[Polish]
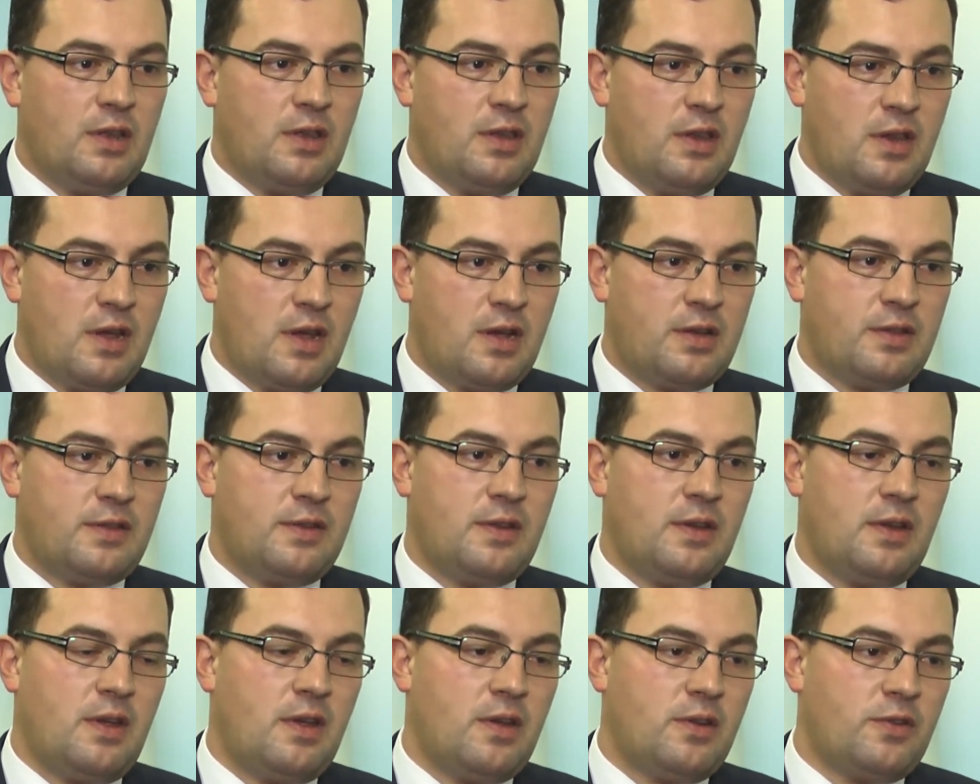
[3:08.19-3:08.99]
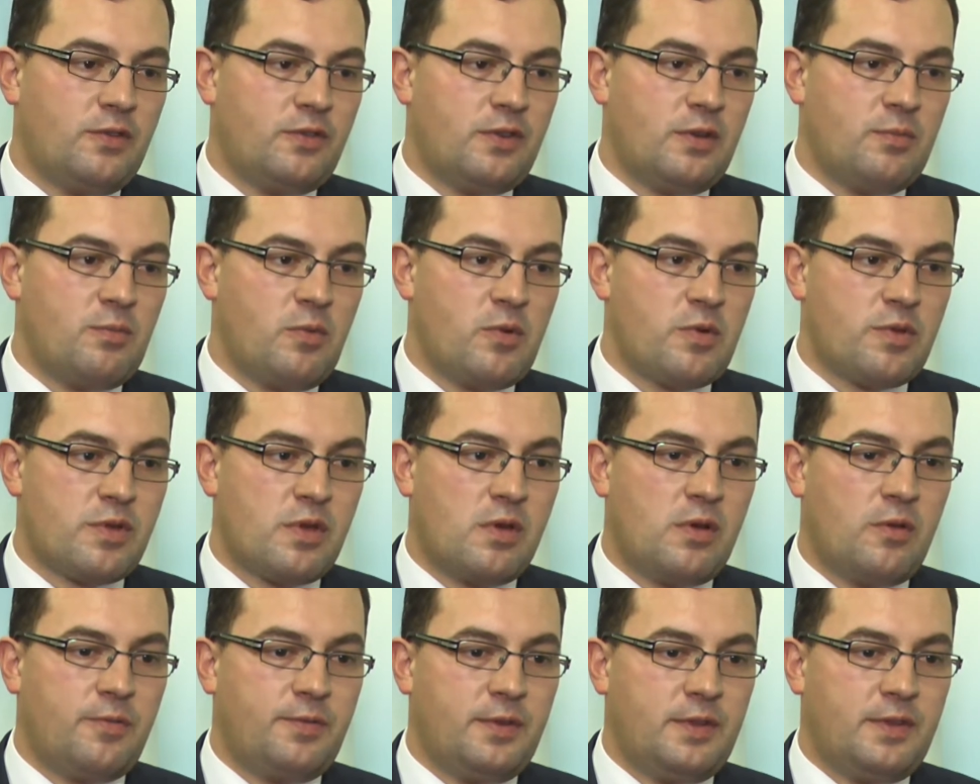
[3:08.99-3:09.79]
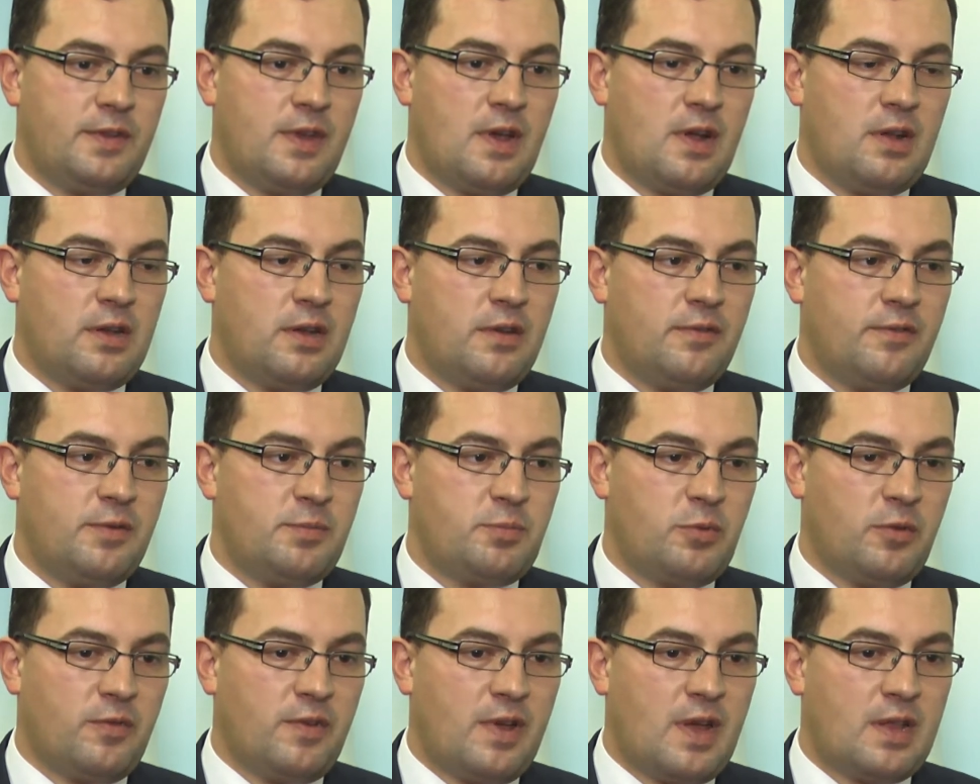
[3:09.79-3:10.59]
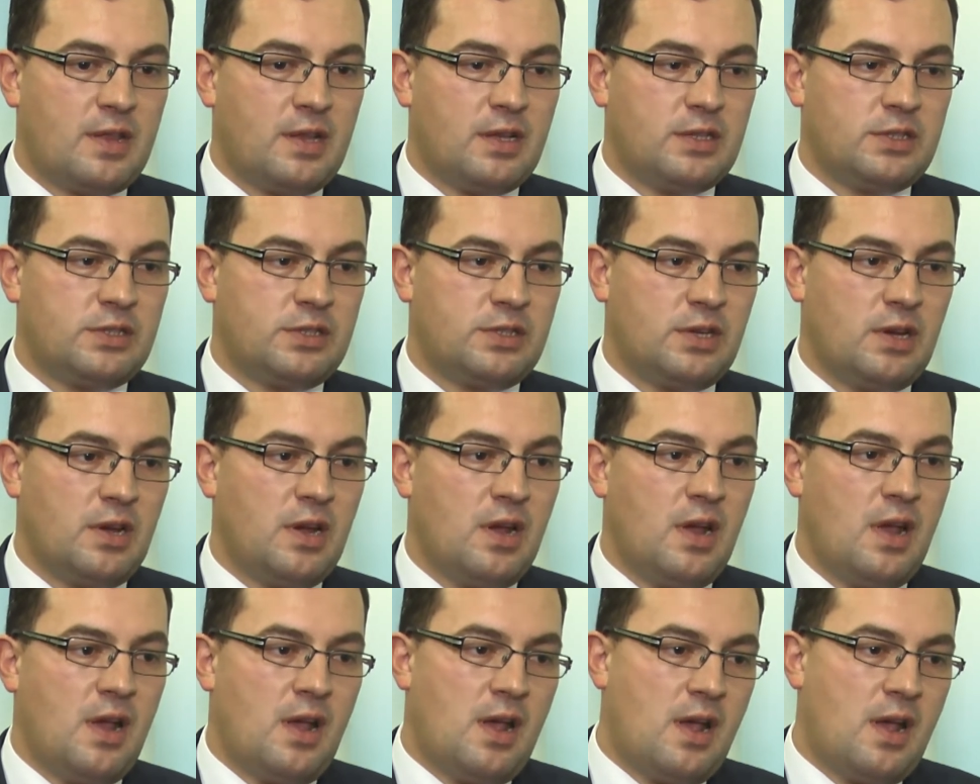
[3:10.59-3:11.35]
nie chce jeszcze może oficjalnie wypowiadać się,